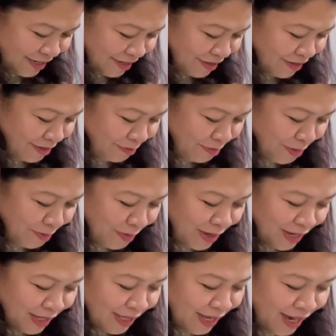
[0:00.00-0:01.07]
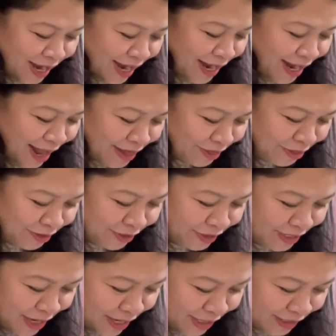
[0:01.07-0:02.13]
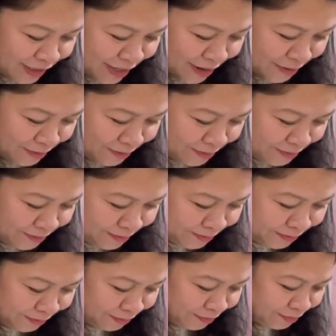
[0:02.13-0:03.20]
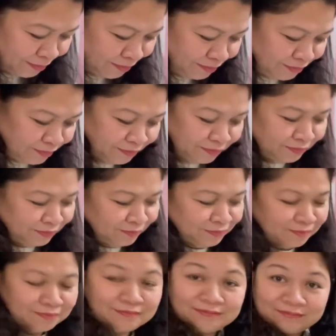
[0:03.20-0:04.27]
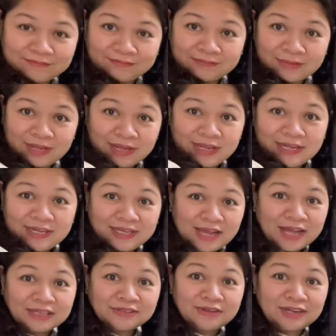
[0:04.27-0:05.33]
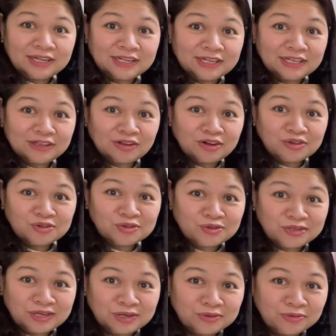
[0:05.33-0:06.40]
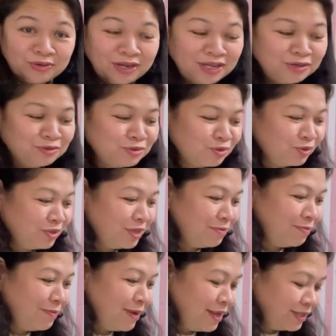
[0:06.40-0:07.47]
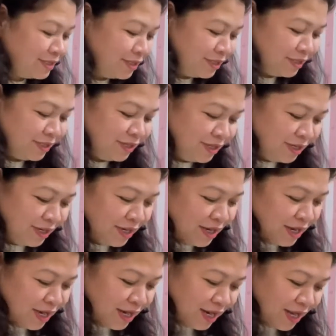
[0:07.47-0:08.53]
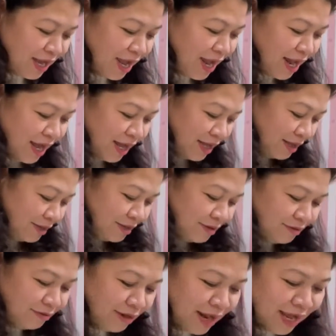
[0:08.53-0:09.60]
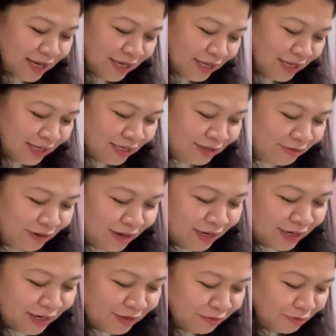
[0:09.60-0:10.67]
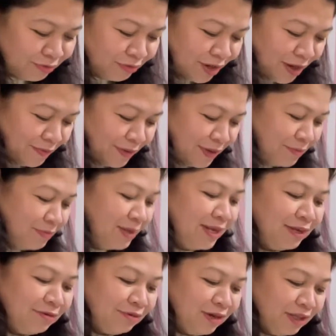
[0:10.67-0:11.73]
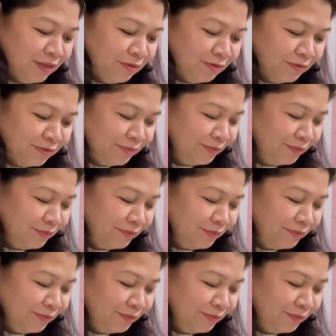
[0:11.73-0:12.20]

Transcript: Ayan, ah, nagpabili ng eyelander sa SM. Hmm. Actually, hindi ito ang gusto niyang kulay. Gusto niya beige. Kaya lang, wala na. Walang ganong kulay. Pinabili ko na to.